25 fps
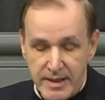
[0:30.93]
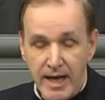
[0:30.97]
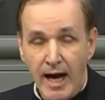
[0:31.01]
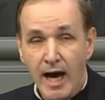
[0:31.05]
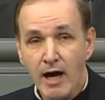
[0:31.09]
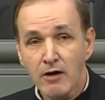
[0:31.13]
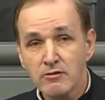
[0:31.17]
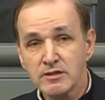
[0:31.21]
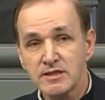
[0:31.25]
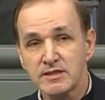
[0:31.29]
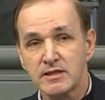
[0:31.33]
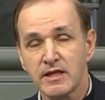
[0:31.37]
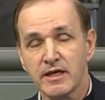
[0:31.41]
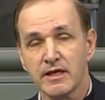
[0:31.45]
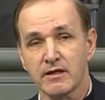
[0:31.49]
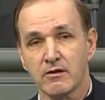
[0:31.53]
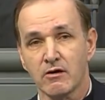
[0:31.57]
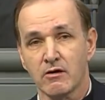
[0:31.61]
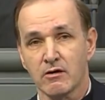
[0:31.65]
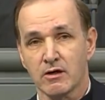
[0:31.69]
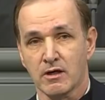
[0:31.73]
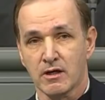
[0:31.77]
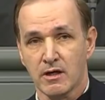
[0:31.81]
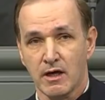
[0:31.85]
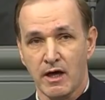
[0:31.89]
Die
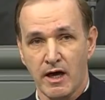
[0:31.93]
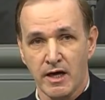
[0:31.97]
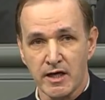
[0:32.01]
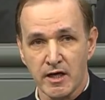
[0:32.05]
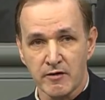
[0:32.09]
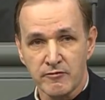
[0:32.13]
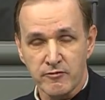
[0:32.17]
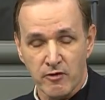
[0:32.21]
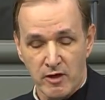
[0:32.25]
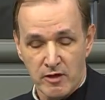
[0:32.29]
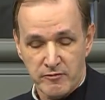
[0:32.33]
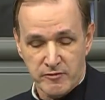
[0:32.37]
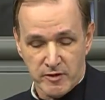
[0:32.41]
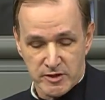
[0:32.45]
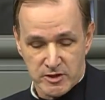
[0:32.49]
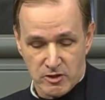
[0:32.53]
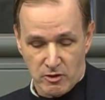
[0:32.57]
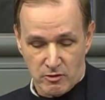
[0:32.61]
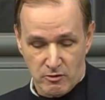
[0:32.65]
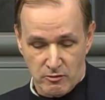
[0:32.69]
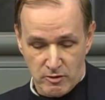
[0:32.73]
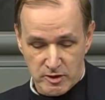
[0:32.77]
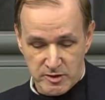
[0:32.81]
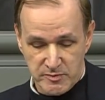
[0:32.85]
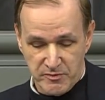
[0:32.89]
Ausdehnung einer
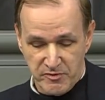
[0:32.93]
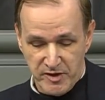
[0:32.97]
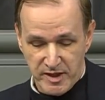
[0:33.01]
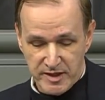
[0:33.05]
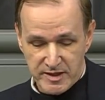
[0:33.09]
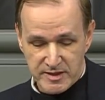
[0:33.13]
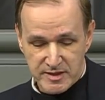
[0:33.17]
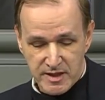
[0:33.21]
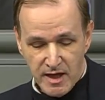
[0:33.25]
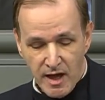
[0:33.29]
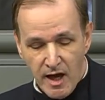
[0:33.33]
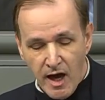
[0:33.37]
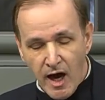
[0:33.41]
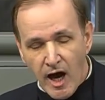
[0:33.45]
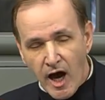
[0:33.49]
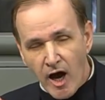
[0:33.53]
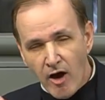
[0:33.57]
Vollversorgungspflicht